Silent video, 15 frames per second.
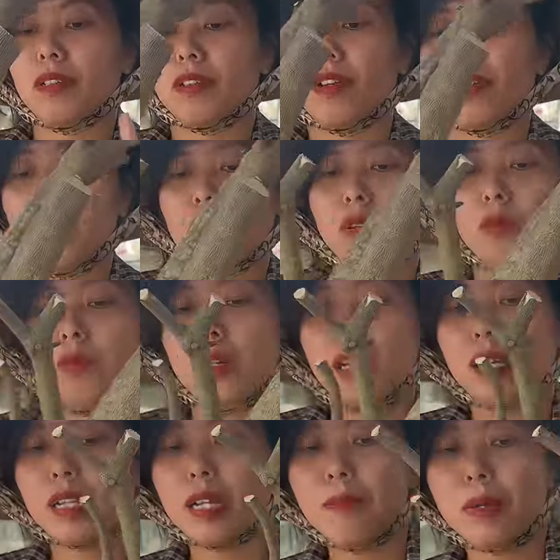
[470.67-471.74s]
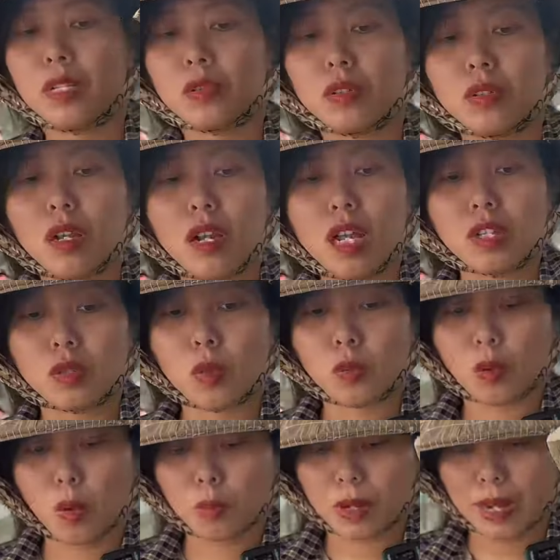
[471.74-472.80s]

Con này cũng cái mình của nó lên gù cục